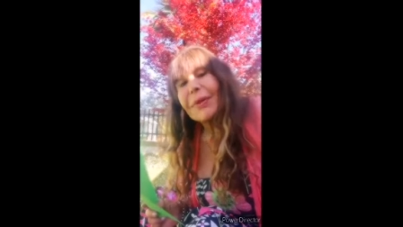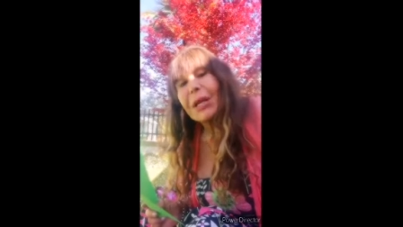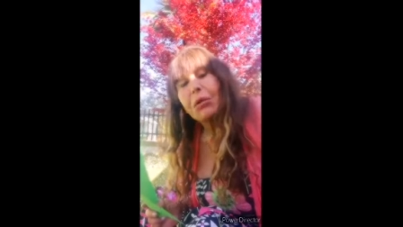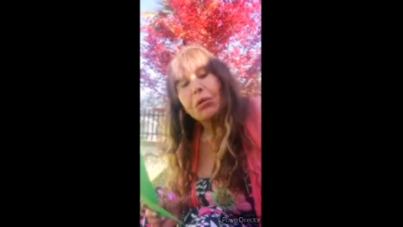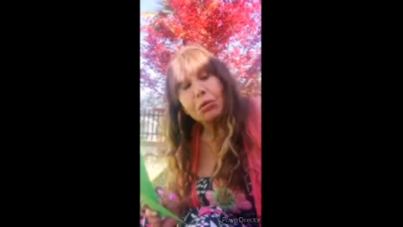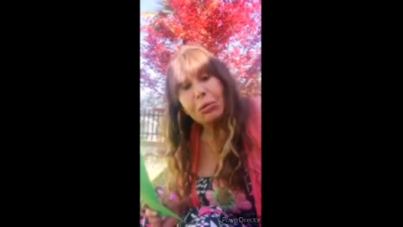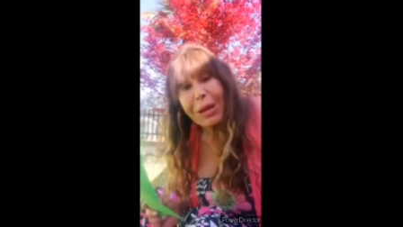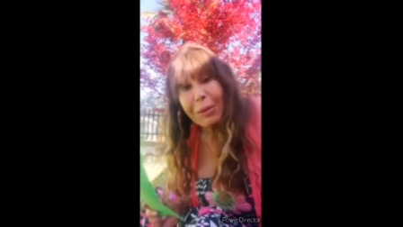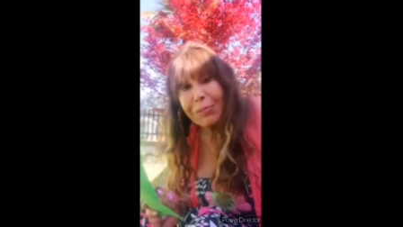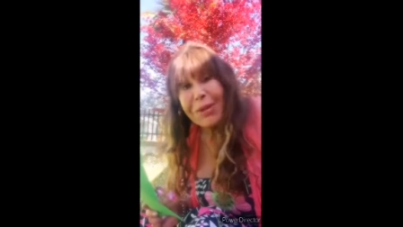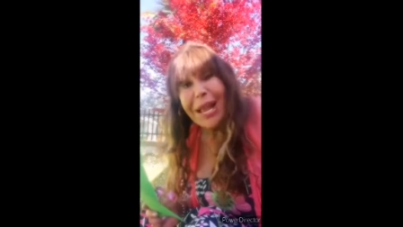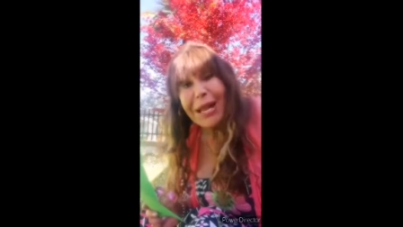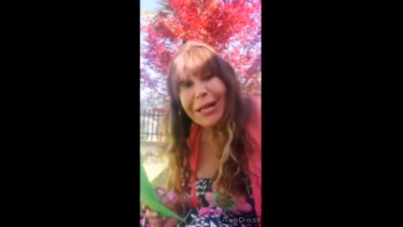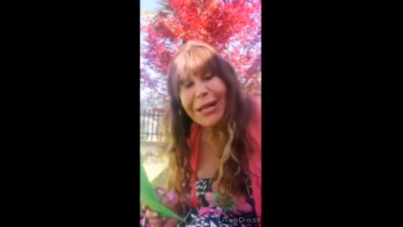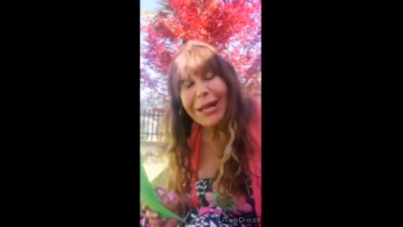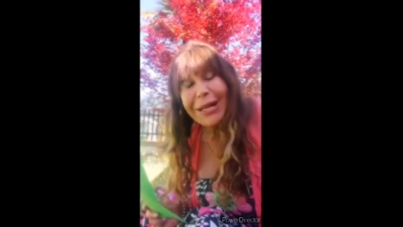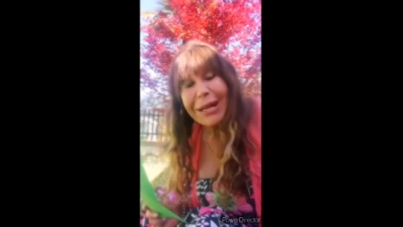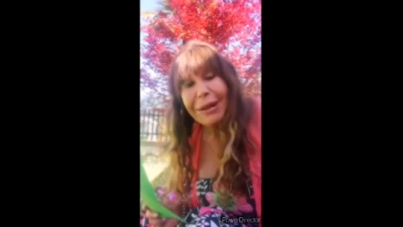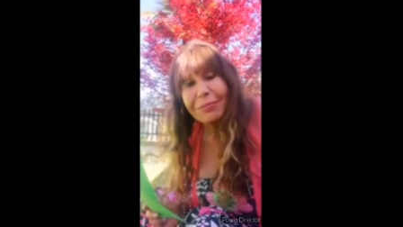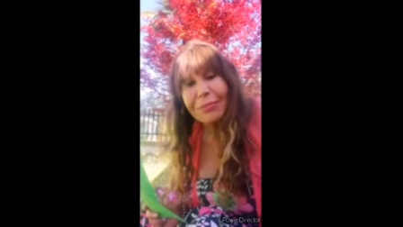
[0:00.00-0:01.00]
una mia
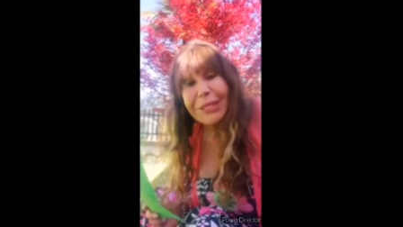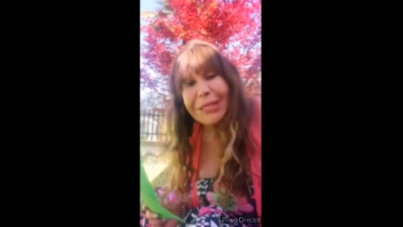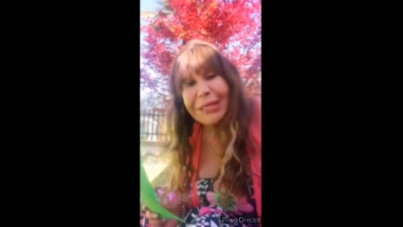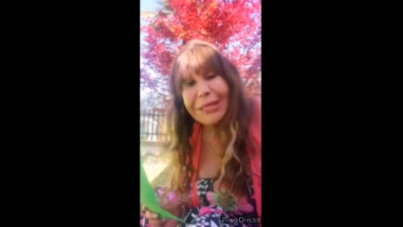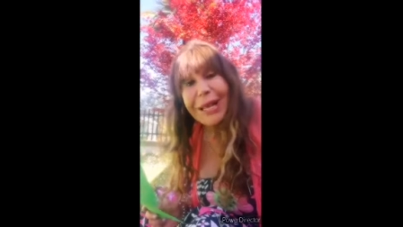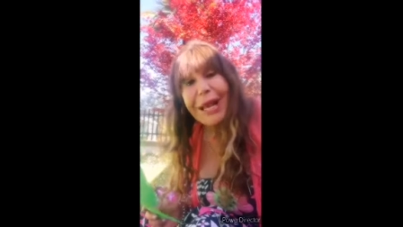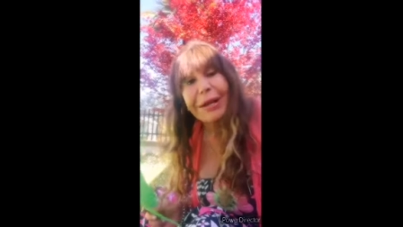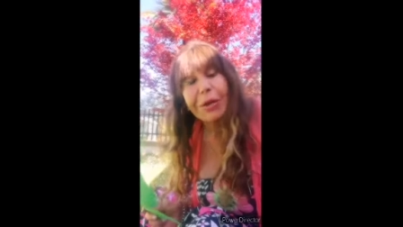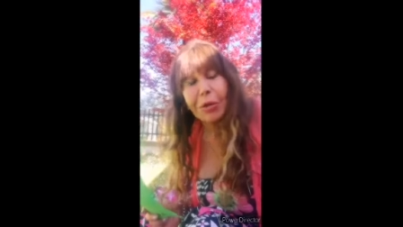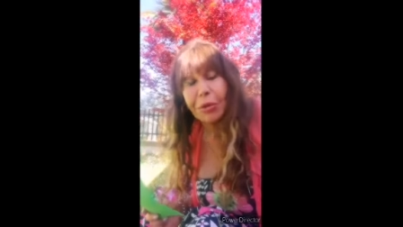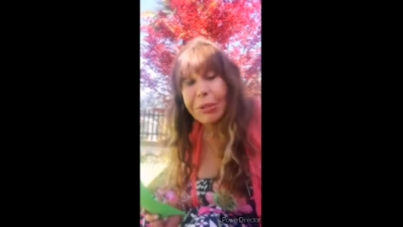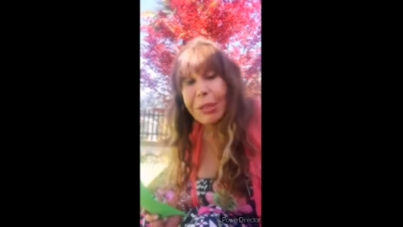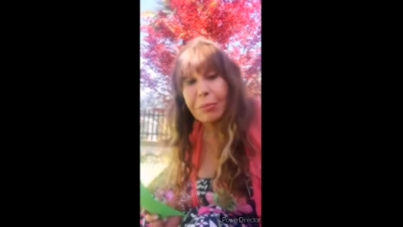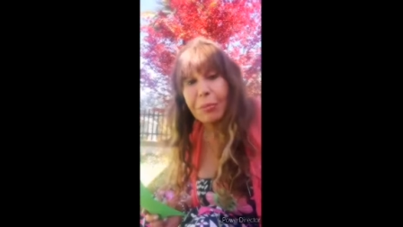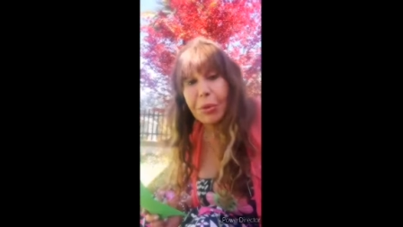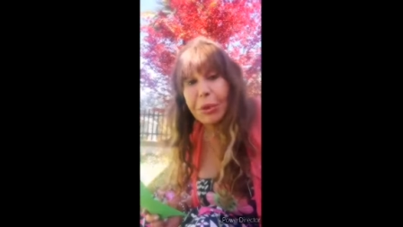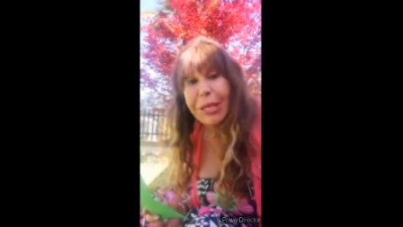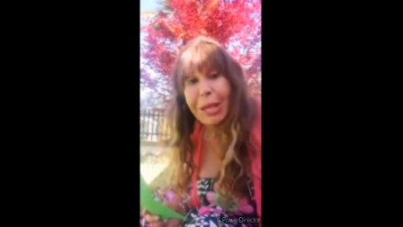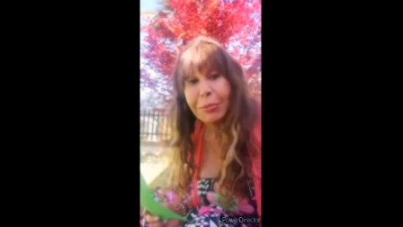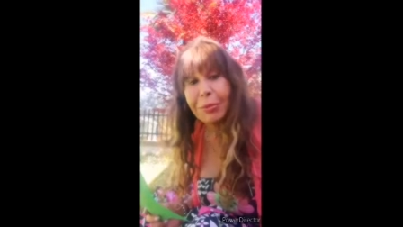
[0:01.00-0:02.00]
cara amica,
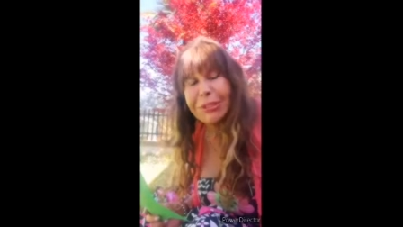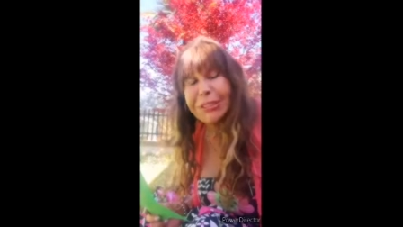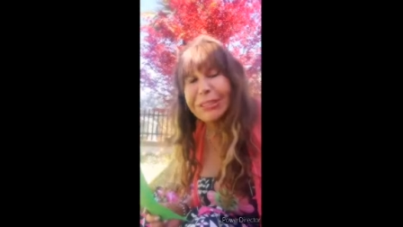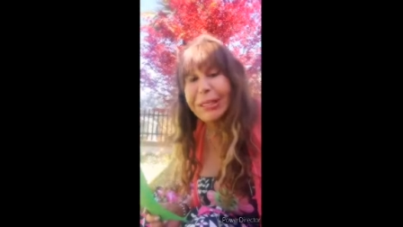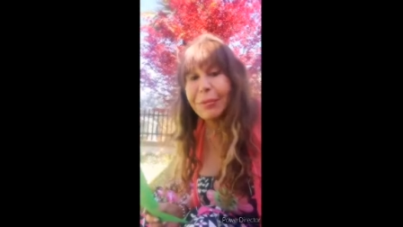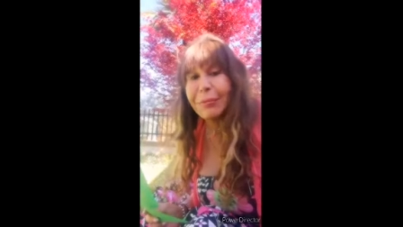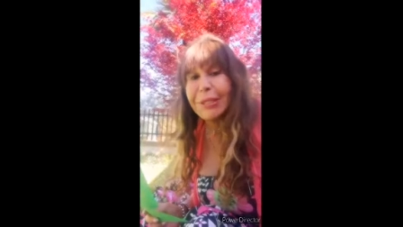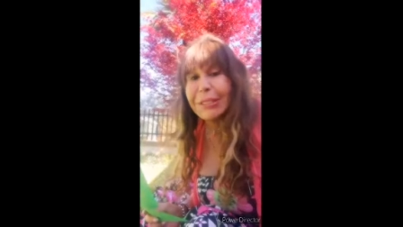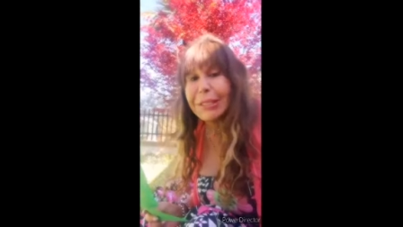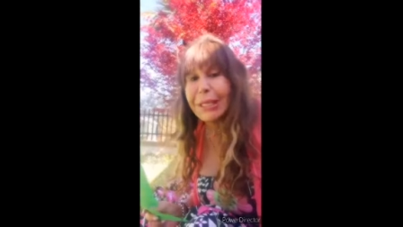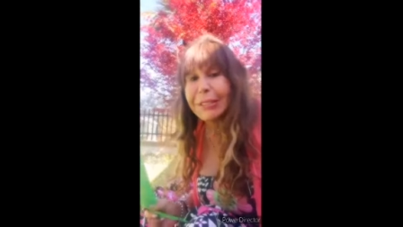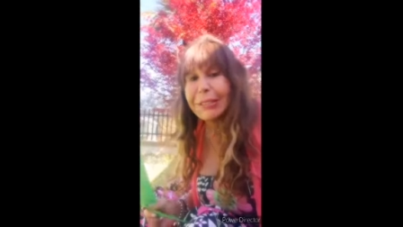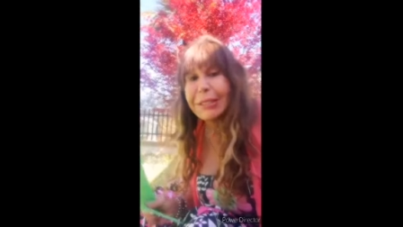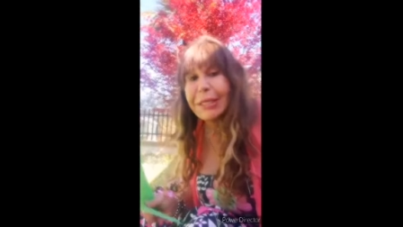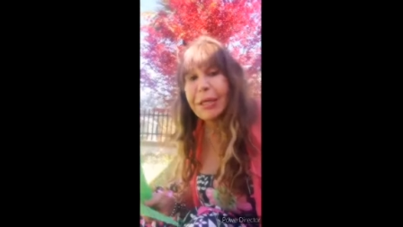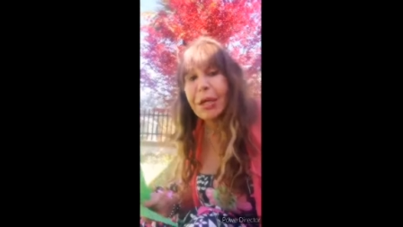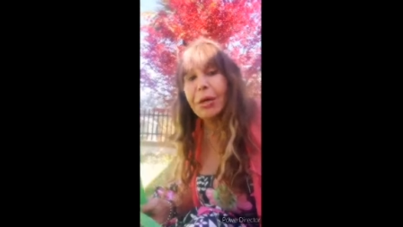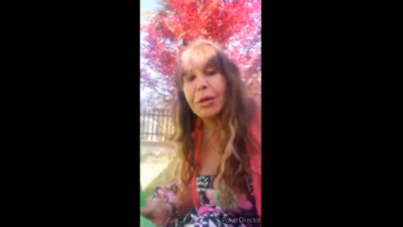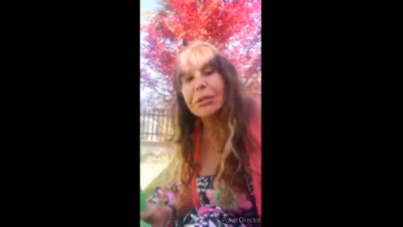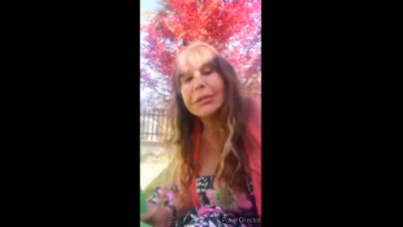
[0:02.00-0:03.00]
collaboriamo insieme in tante
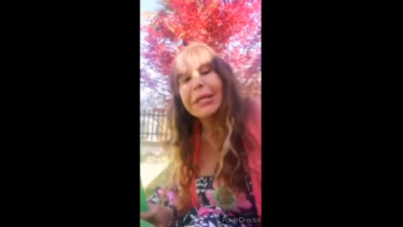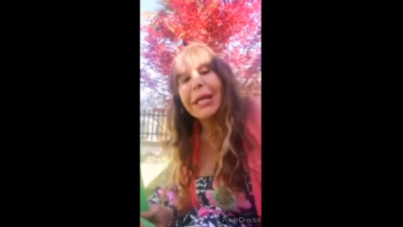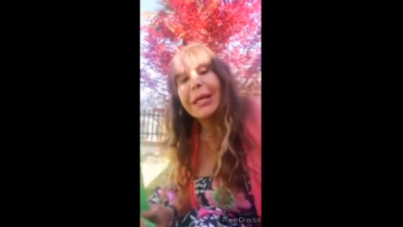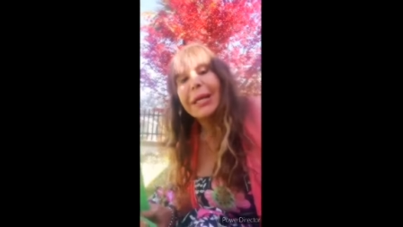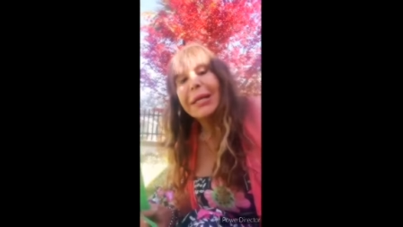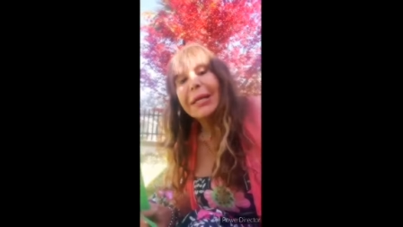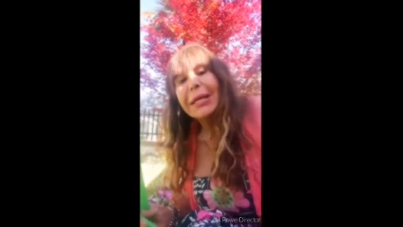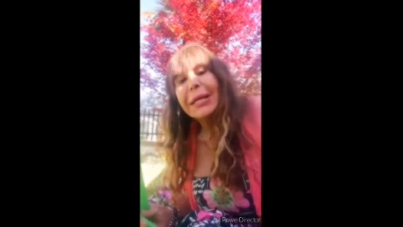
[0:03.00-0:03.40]
cose,